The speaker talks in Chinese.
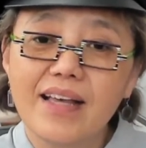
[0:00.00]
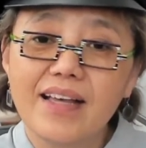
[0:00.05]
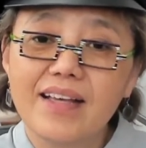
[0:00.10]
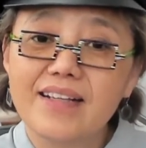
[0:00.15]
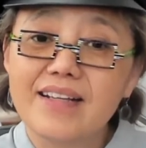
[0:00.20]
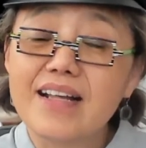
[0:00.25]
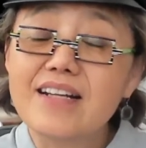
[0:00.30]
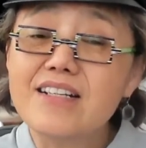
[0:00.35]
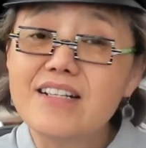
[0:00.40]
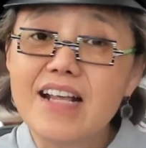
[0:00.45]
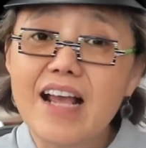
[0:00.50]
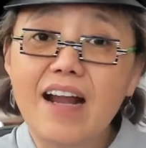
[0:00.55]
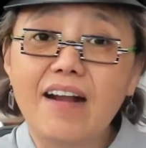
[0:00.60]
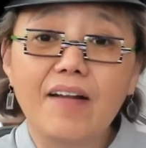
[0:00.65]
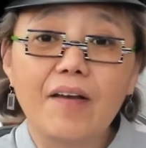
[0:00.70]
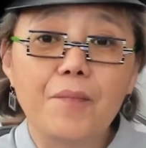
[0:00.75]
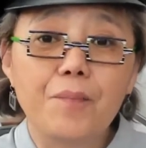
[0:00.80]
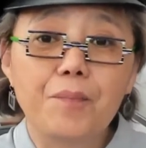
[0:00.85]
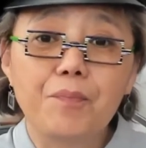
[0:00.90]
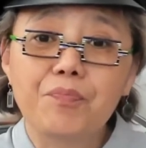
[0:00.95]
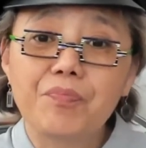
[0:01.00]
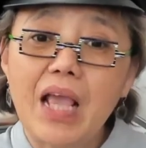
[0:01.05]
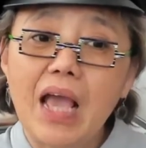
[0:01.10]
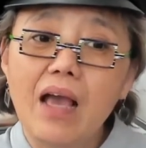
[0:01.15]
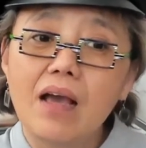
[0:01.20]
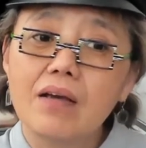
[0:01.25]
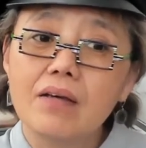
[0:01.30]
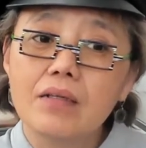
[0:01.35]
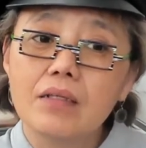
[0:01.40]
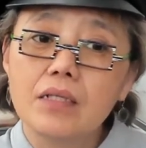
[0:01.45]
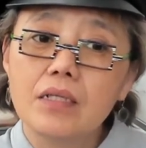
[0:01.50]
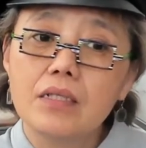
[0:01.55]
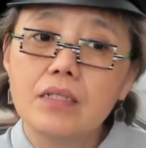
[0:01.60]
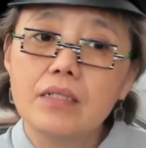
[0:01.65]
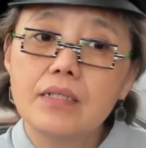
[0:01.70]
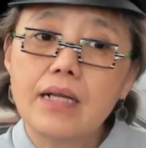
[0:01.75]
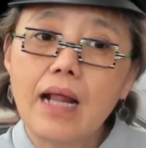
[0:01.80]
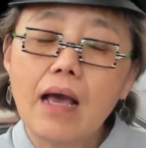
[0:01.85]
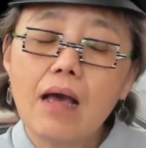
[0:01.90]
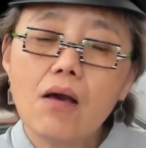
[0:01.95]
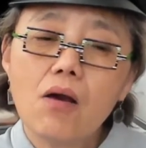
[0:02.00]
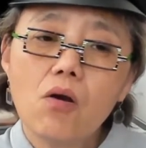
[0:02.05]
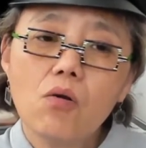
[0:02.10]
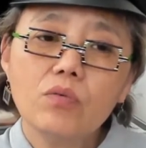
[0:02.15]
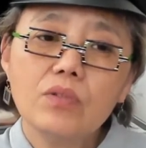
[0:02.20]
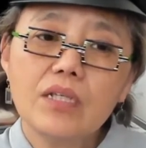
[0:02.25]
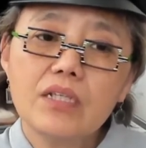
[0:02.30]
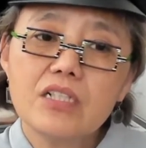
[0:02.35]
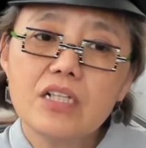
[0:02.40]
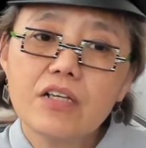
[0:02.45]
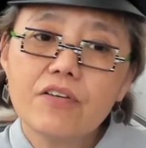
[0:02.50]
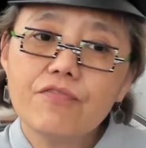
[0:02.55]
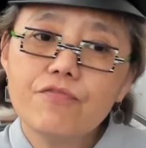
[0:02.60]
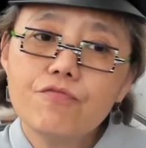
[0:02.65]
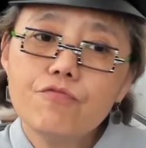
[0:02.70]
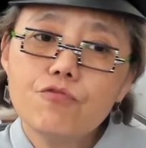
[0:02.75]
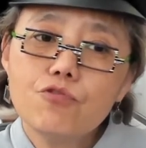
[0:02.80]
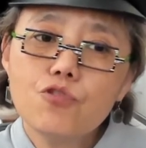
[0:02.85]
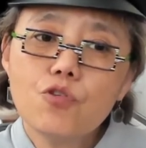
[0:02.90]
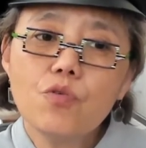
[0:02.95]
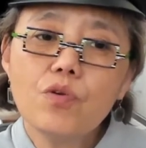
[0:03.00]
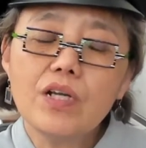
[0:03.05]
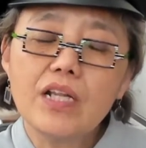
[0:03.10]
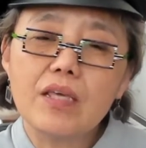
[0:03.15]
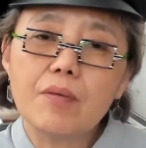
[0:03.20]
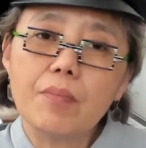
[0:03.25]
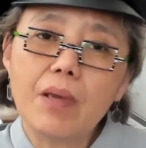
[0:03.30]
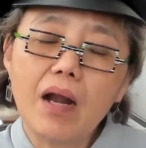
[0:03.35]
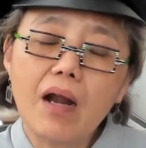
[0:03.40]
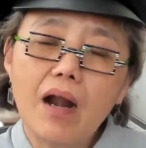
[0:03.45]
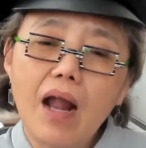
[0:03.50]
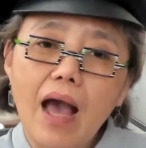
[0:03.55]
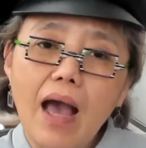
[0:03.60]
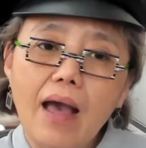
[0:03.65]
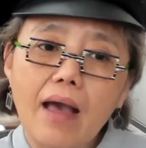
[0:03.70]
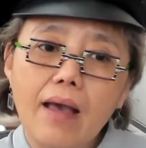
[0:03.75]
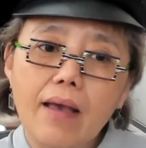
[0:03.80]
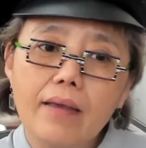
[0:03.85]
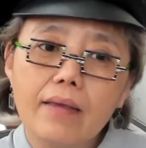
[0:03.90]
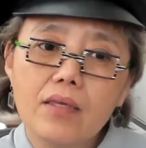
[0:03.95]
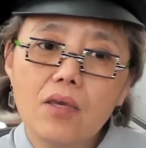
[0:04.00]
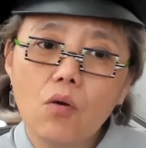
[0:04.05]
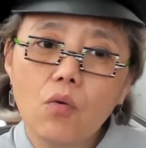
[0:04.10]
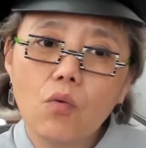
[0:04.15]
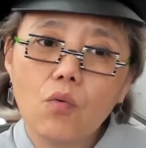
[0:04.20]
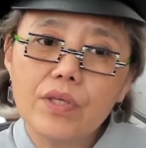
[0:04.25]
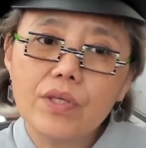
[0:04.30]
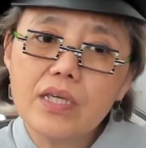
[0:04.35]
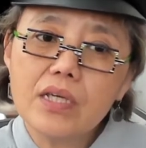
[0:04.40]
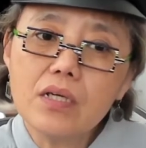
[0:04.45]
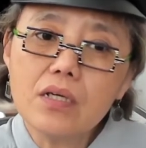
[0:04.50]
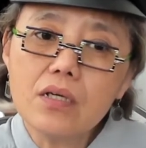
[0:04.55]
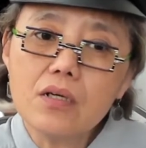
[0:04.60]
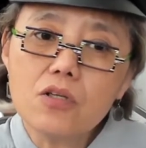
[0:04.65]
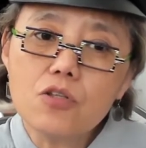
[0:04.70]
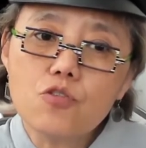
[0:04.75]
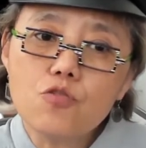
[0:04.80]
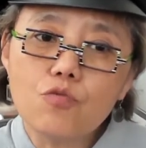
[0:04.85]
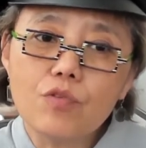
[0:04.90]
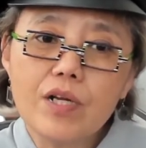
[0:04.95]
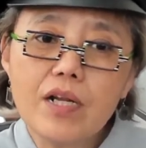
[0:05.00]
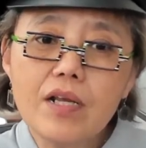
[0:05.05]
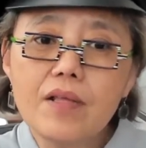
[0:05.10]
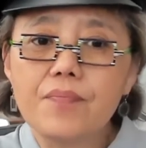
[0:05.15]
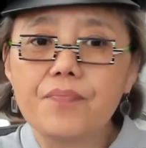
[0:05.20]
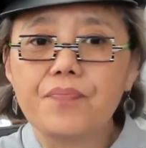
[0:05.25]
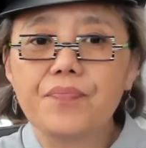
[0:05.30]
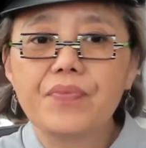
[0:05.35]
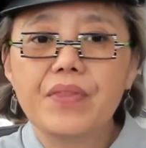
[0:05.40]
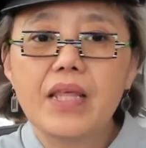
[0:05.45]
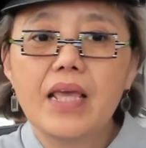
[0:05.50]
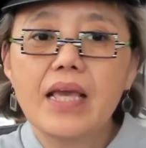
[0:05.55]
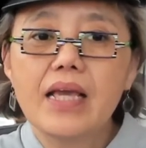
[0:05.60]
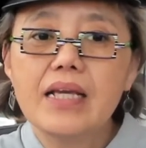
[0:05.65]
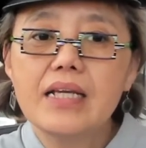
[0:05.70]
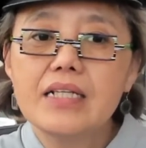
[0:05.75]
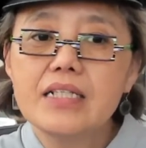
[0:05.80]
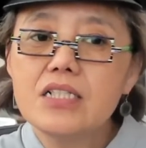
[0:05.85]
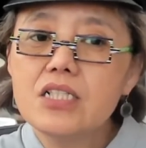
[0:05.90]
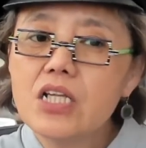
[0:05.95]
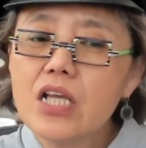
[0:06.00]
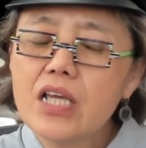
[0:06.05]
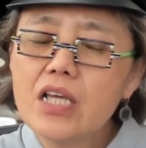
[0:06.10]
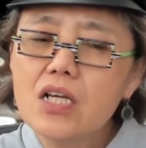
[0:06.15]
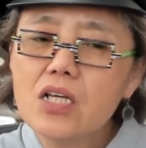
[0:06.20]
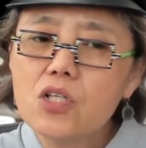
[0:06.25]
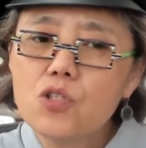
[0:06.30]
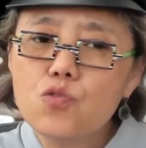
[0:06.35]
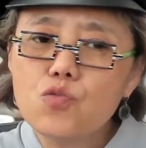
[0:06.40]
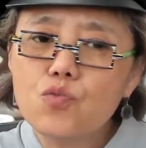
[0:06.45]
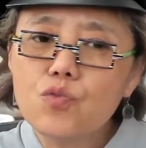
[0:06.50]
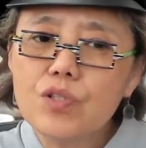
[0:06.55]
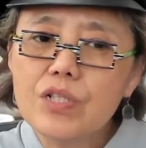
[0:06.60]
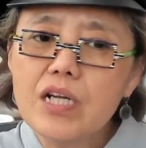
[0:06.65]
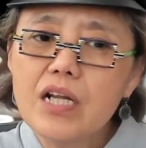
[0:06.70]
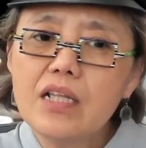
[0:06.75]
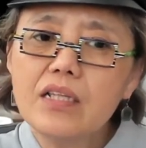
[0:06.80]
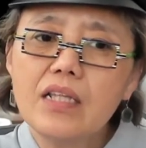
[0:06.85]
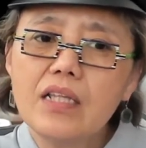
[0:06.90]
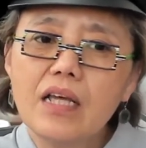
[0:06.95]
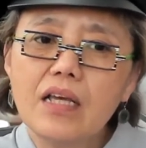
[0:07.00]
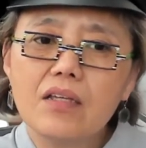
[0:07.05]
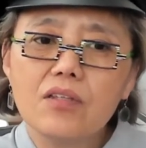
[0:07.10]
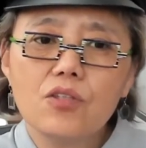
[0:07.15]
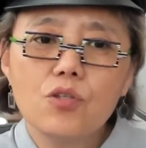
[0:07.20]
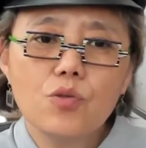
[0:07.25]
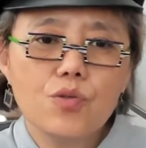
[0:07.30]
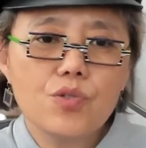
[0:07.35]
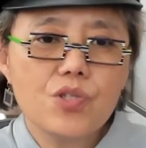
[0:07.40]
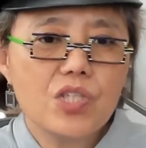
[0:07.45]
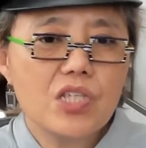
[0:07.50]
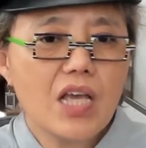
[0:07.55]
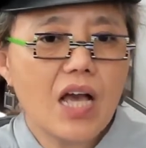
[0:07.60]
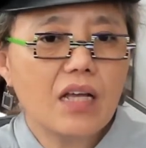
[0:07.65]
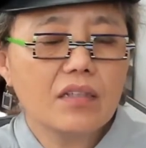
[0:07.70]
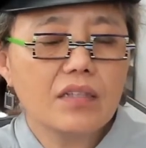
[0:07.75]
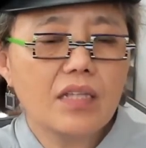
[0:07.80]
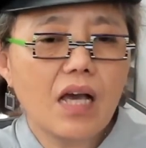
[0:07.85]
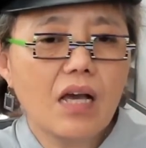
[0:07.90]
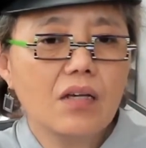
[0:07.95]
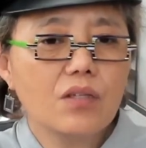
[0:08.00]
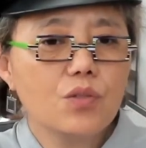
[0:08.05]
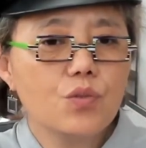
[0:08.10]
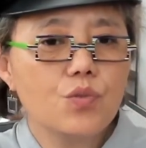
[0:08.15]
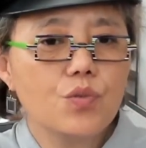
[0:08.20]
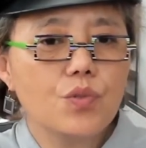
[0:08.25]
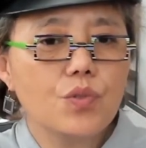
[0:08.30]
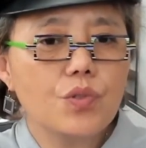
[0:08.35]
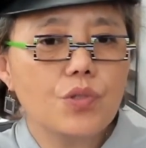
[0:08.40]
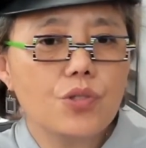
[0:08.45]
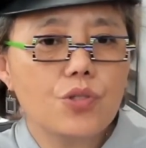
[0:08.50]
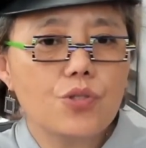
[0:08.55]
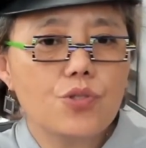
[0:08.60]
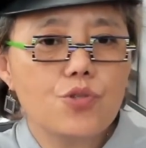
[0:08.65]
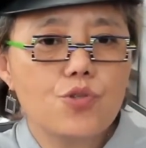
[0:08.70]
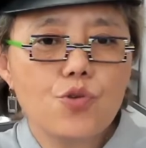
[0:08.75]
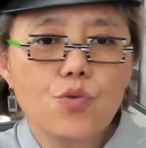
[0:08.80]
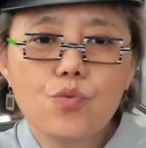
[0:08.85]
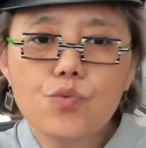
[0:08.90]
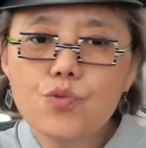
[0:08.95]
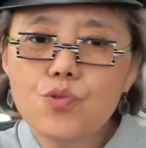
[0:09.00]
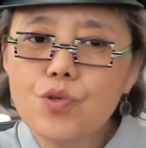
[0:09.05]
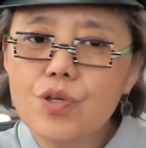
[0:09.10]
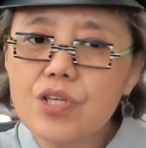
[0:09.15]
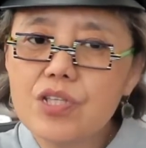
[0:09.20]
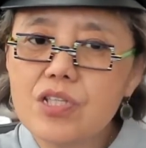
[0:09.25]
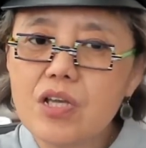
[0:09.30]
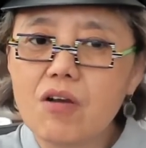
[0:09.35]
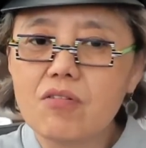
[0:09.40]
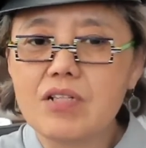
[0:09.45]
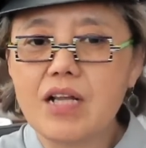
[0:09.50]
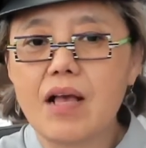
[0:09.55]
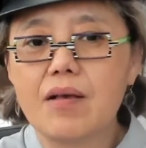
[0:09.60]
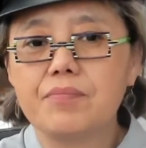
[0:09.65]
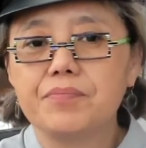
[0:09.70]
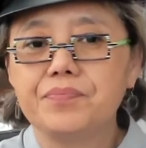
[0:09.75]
他是这样的。然后呢，这个附中里边啊有一个主任，这个主任呢又相当于中学校长，